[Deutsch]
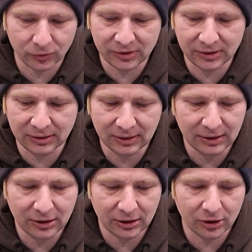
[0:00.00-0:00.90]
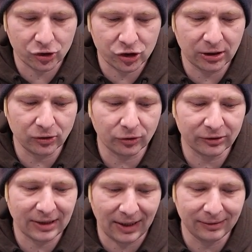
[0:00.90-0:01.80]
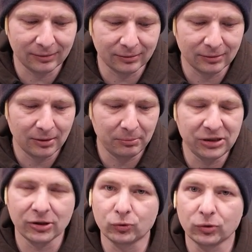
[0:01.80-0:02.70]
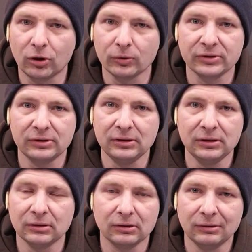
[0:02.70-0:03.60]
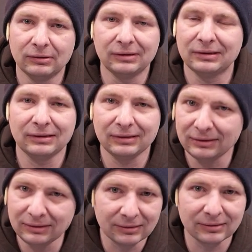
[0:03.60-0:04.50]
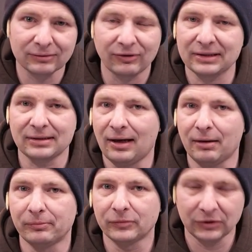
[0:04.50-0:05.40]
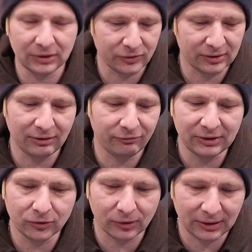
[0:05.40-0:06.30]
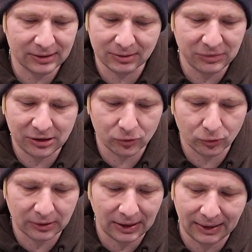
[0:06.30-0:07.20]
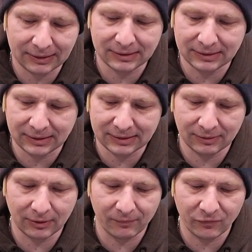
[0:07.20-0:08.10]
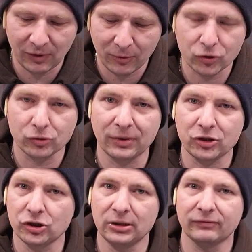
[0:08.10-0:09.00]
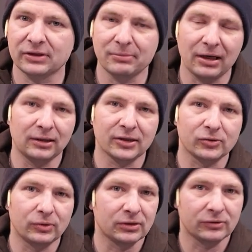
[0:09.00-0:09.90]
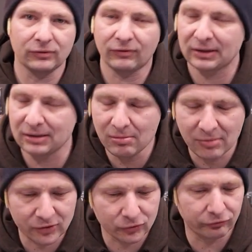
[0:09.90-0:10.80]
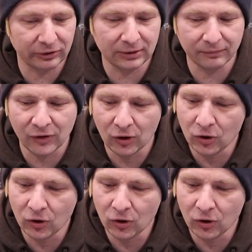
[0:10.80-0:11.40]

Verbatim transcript: Und sie äh, schicken dort keine Miniaturen raus, die äh, irgendwas haben. Ne? Also ihr findet dort an diesen Miniaturen eigentlich nichts. Ähm, wir haben auch schon bei Schilling was machen lassen und das, wir waren immer zufrieden.